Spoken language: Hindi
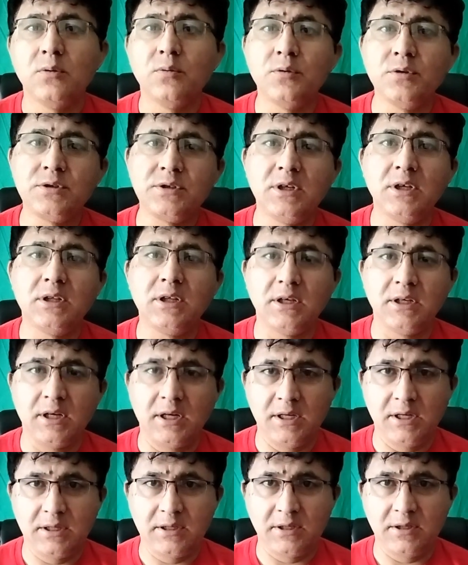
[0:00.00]
उसकी
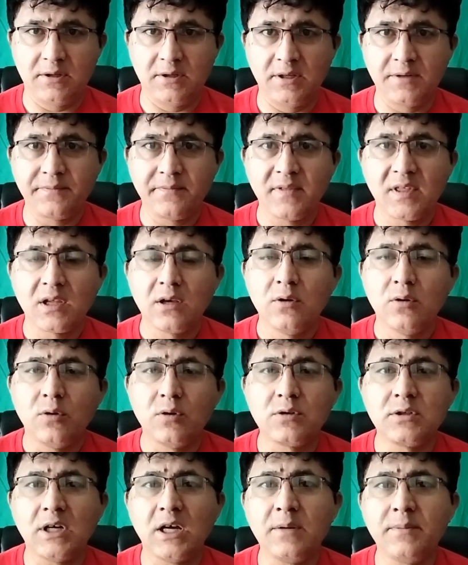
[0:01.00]
तैयारी कर रहे हैं
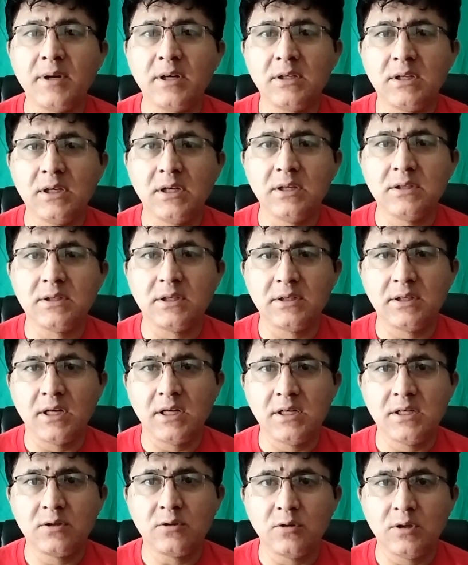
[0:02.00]
और जाहिर बात है
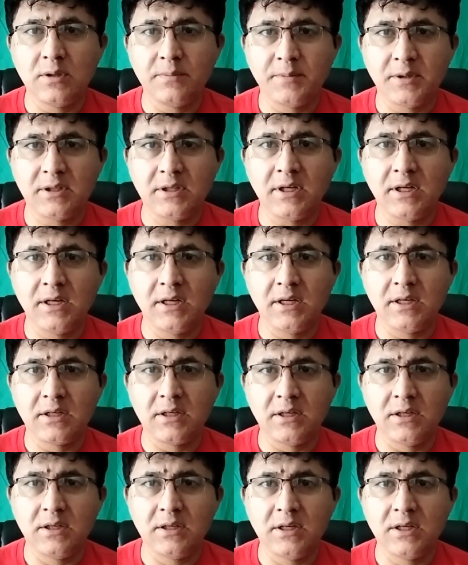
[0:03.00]
जरदारी को ये पता है कि